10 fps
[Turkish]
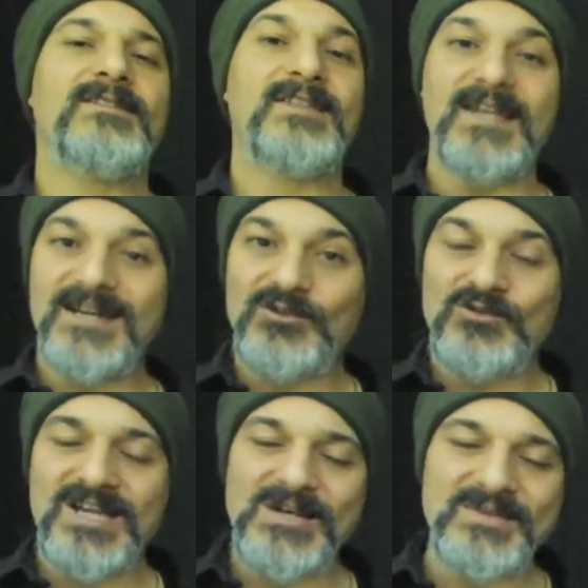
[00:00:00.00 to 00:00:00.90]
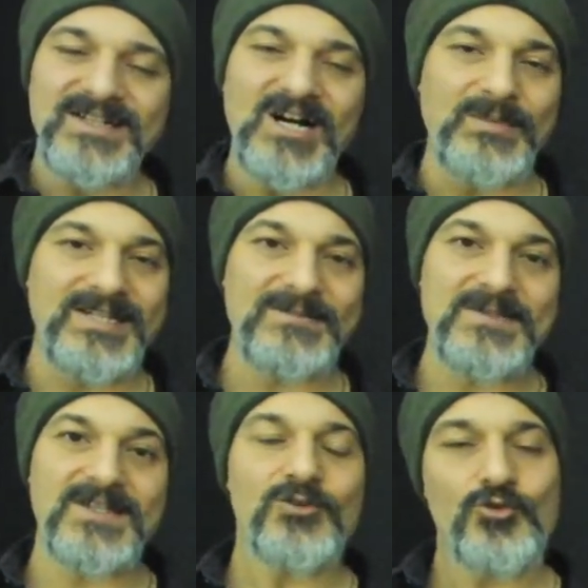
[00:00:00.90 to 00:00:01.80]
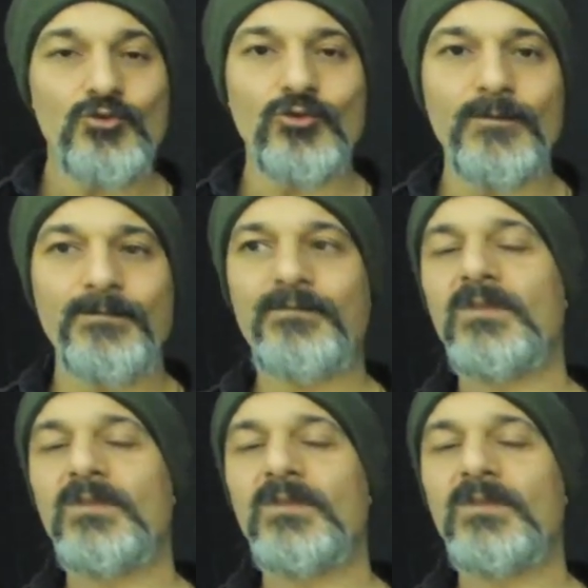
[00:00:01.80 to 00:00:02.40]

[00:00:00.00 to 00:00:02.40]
Diğer güzel bir haberimse şu.